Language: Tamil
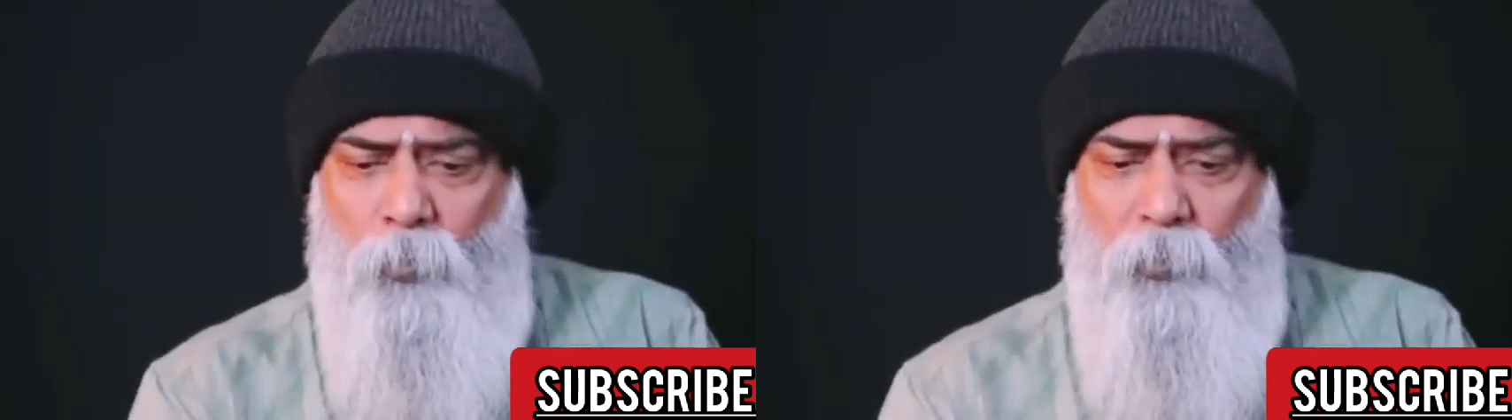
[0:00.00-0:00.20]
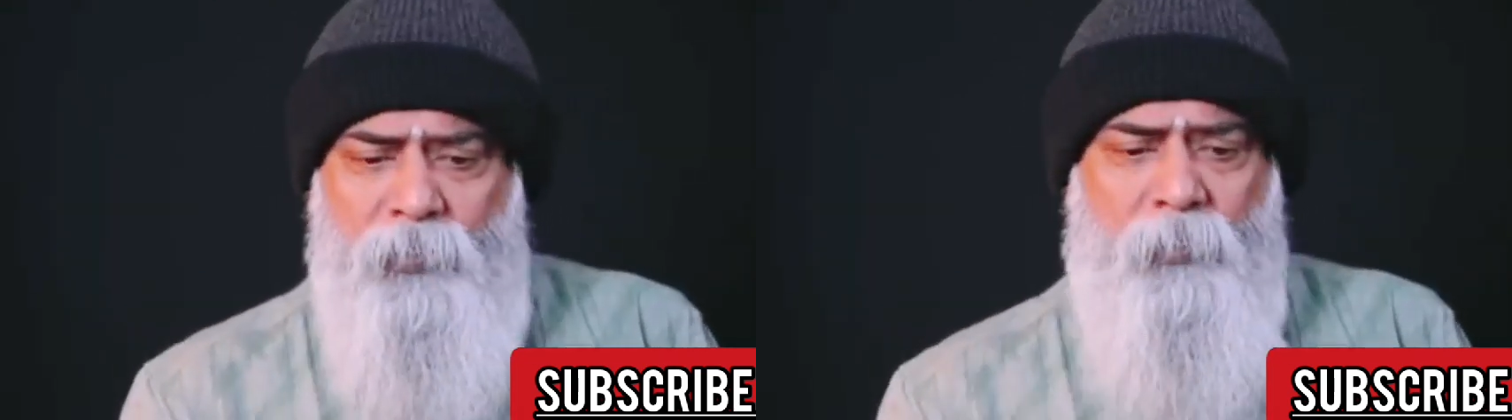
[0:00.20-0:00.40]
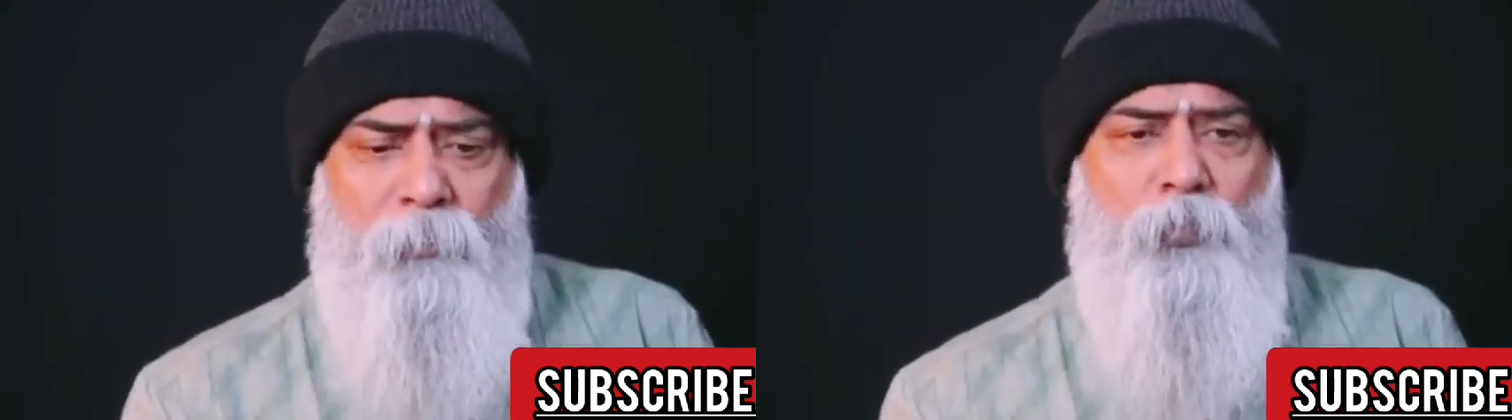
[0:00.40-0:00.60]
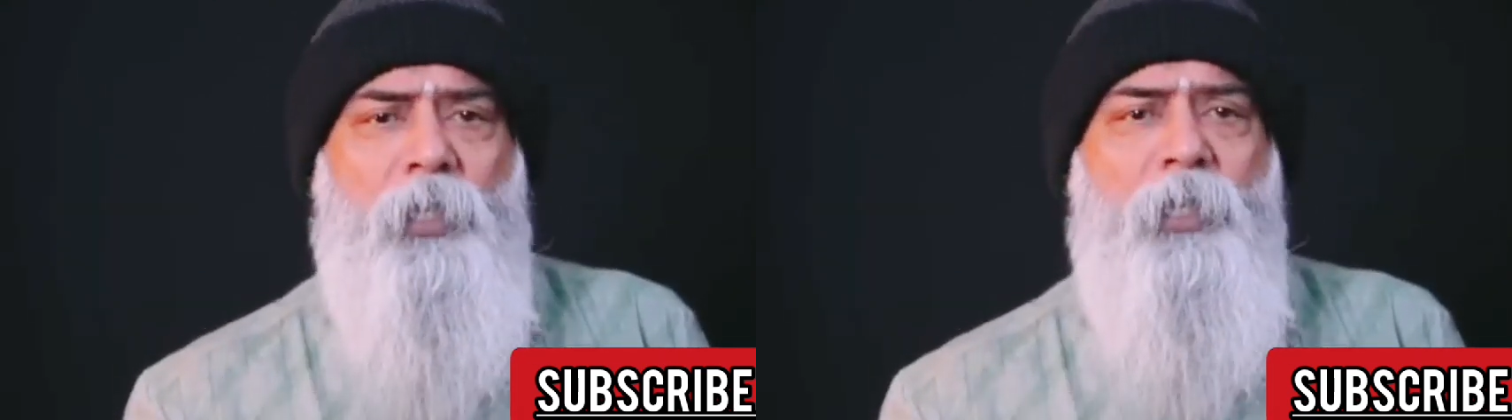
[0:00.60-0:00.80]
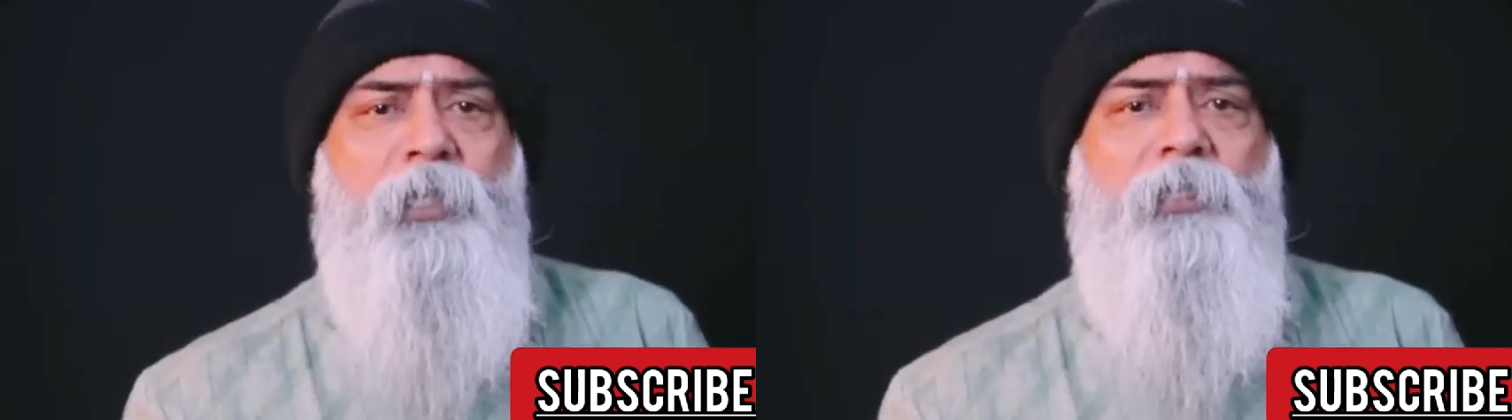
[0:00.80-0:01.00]
உங்களுக்கு
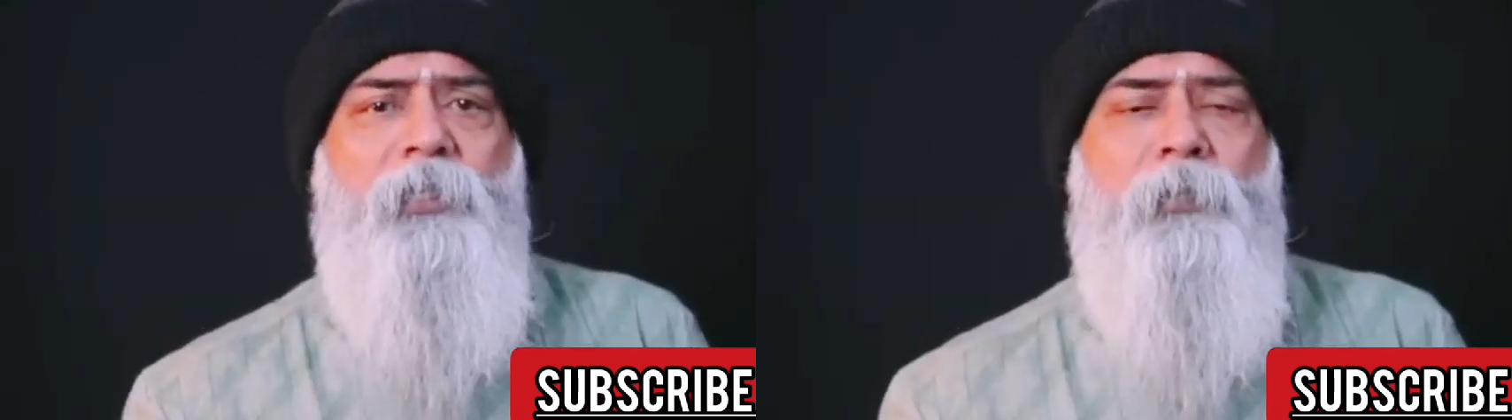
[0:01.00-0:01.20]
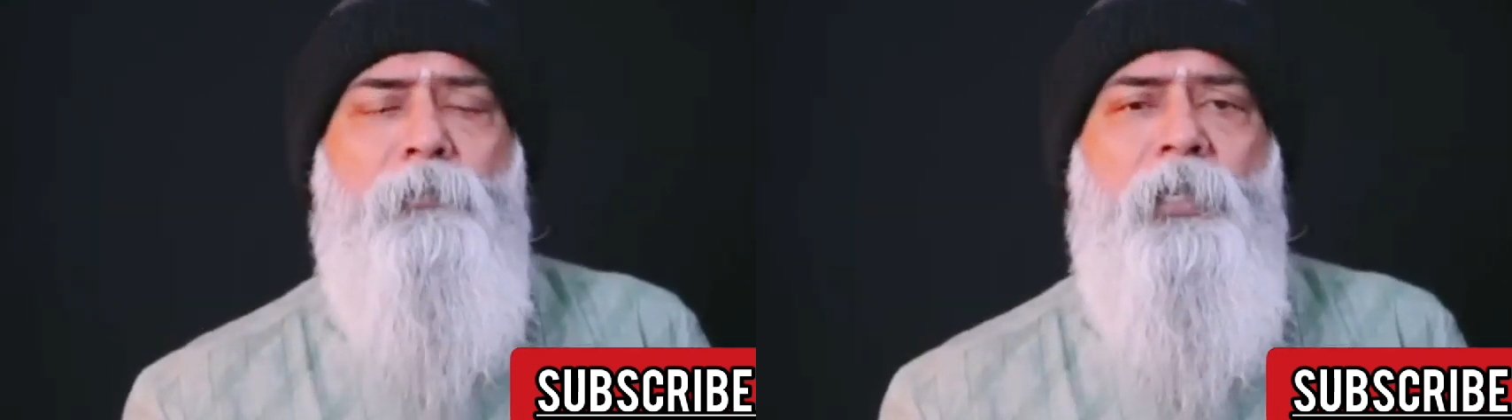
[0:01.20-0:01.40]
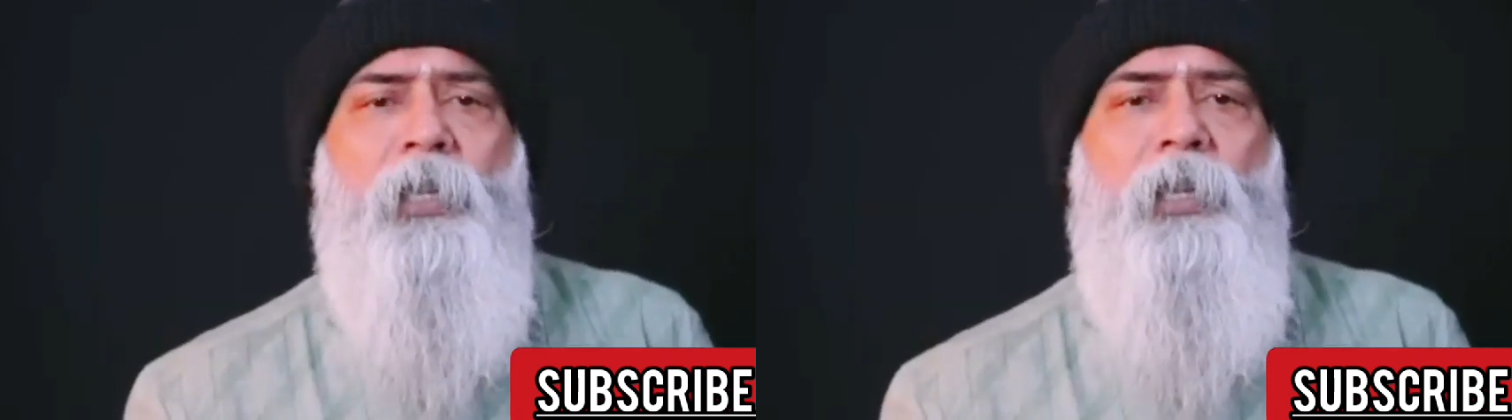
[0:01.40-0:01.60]
சமுதாயத்தில் நம்ம